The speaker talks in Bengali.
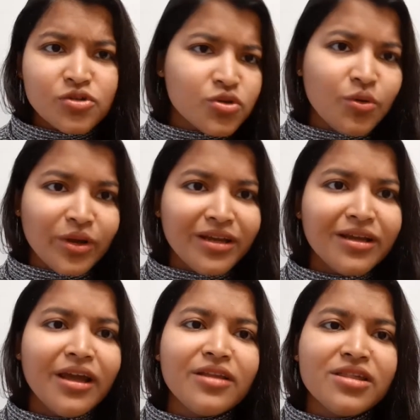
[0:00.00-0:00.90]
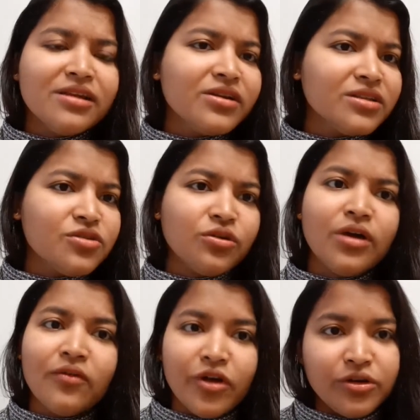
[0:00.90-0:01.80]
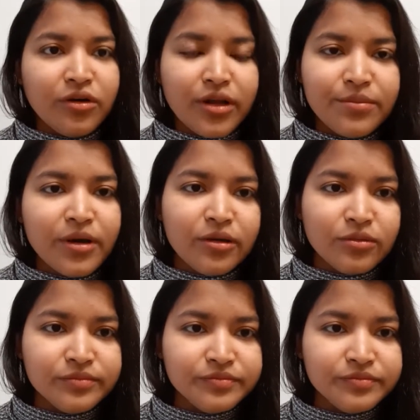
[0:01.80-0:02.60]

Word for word: সো এটাকে চিলড্রেনদের জন্য অ্যাভয়েড করাই ভালো